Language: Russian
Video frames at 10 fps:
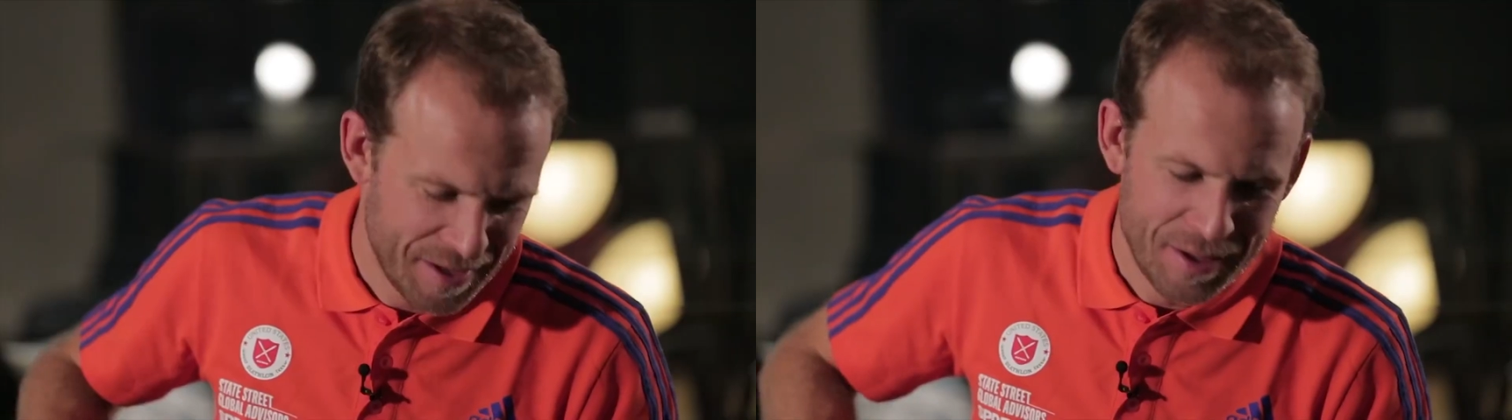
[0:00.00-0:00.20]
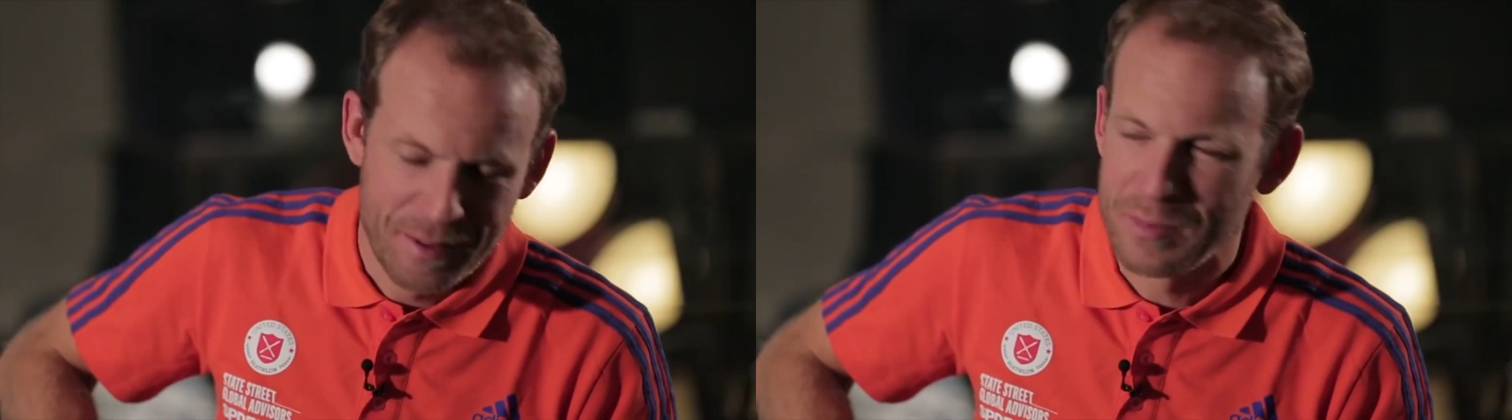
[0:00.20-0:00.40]

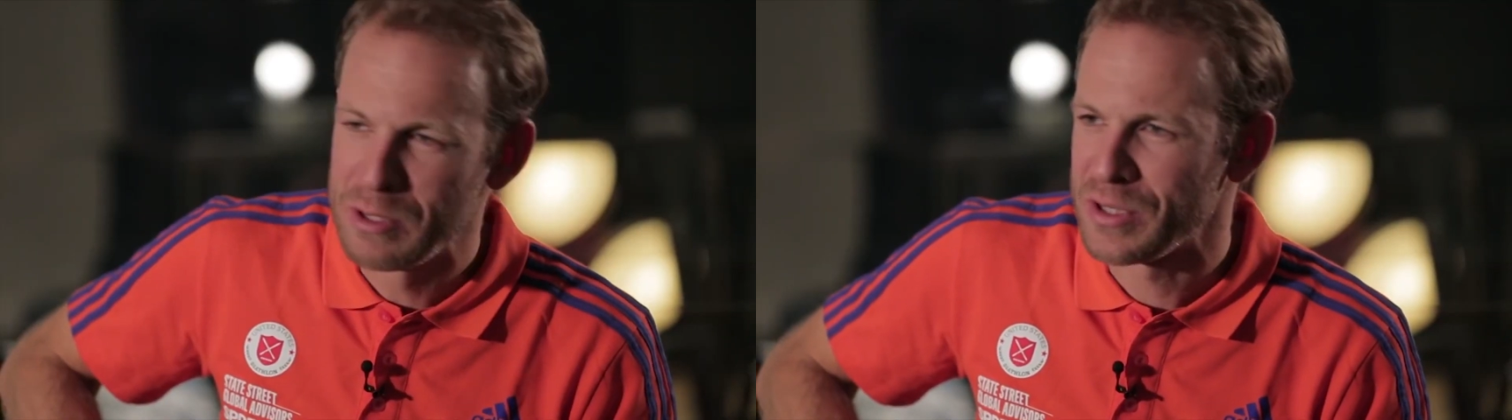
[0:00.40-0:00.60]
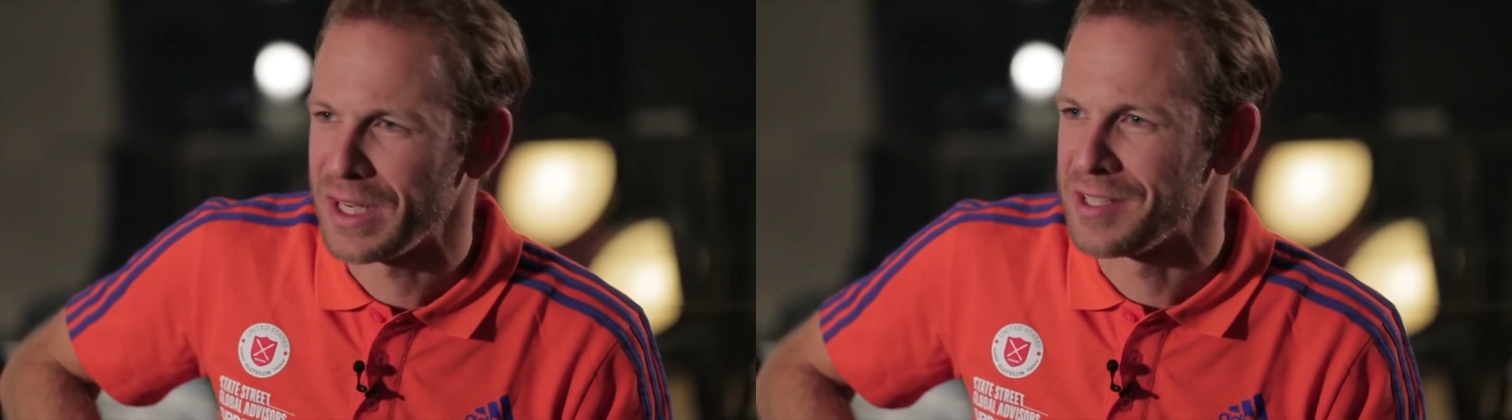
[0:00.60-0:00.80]

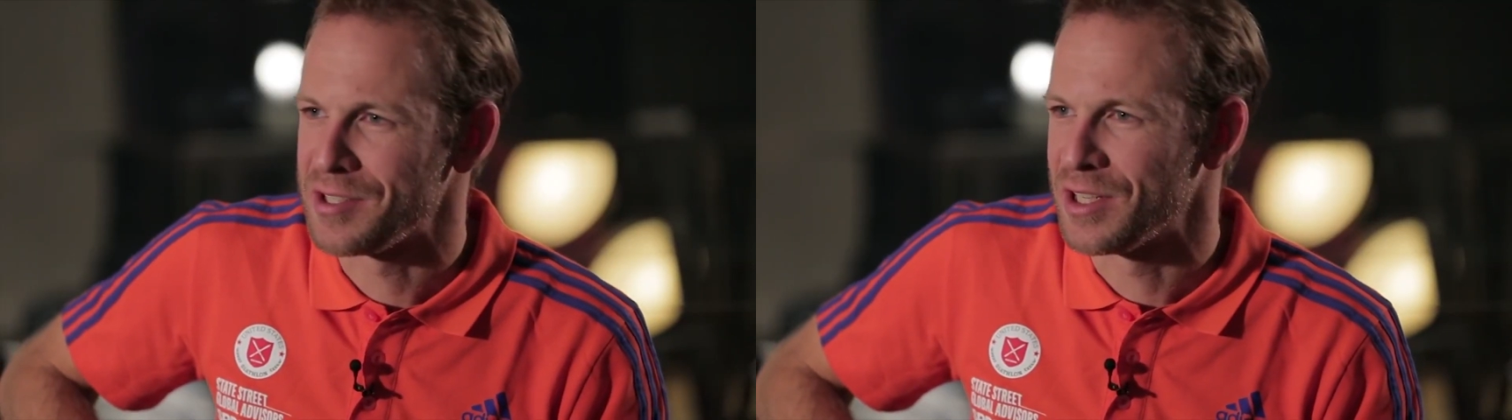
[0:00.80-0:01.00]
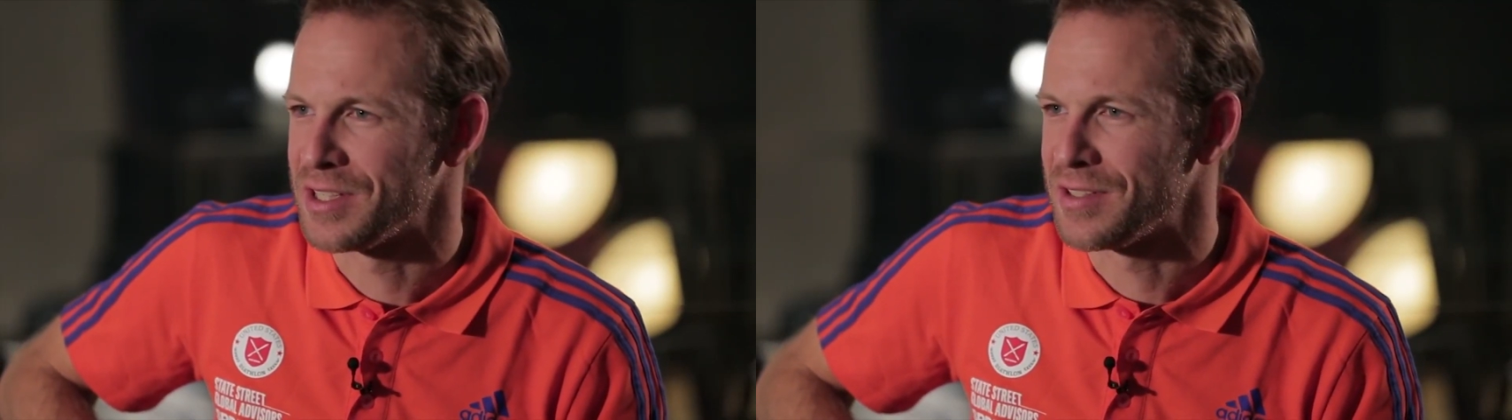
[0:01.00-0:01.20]
выступает и с
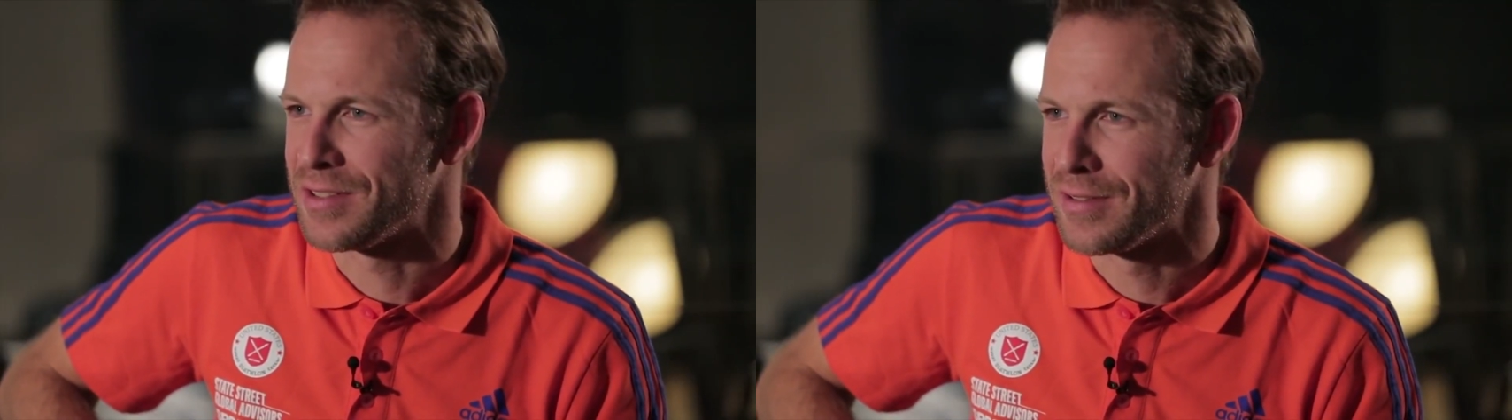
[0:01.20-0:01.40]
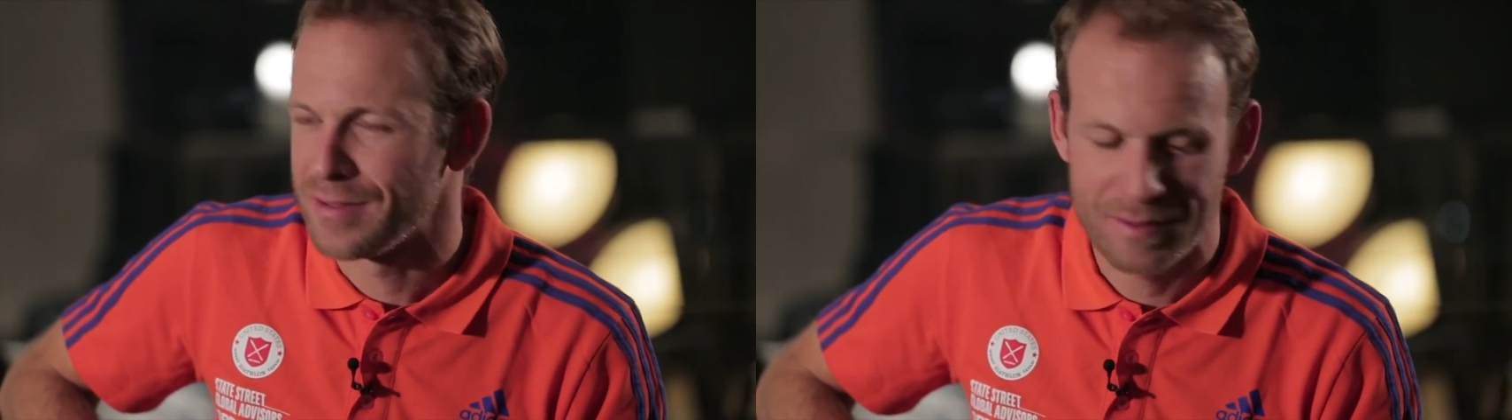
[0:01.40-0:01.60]
сольными
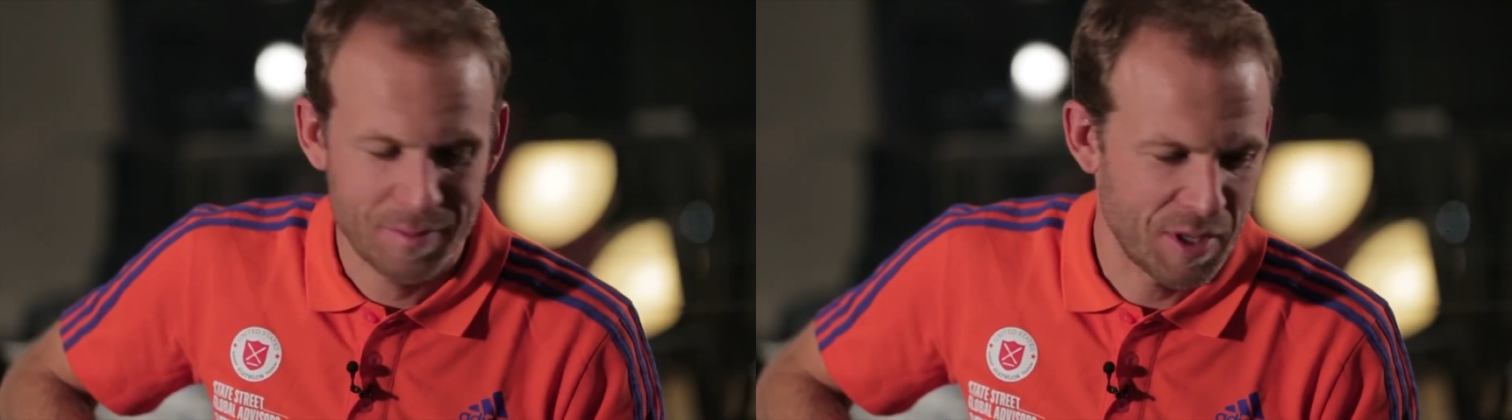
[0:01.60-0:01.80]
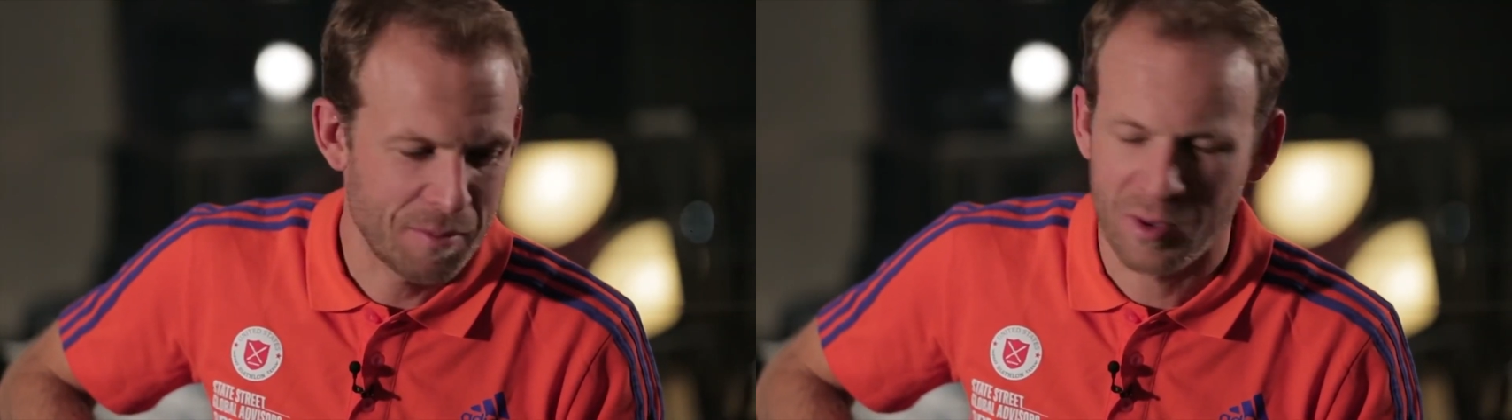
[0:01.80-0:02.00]

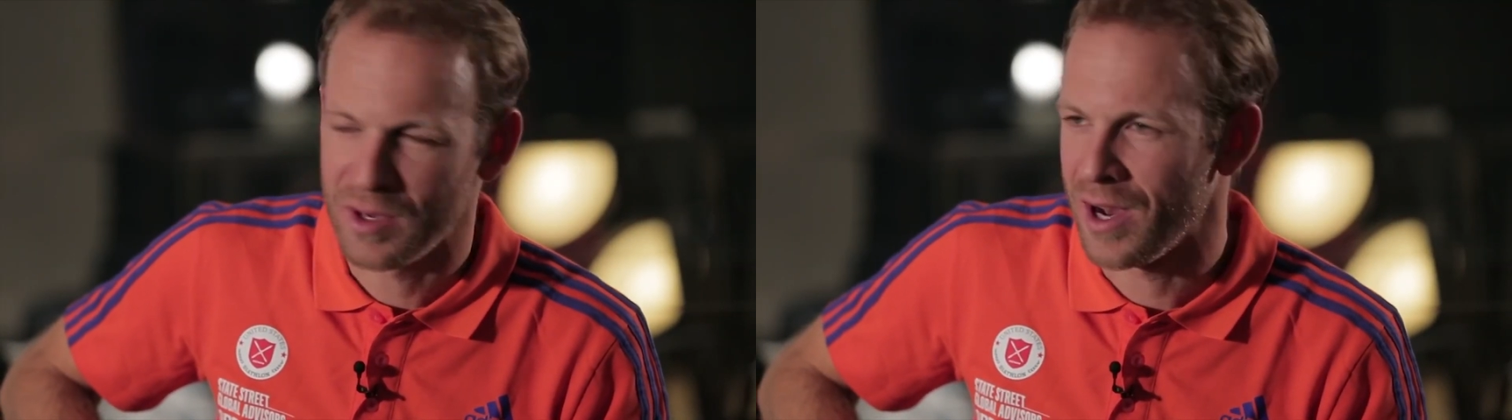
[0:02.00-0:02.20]
номерами на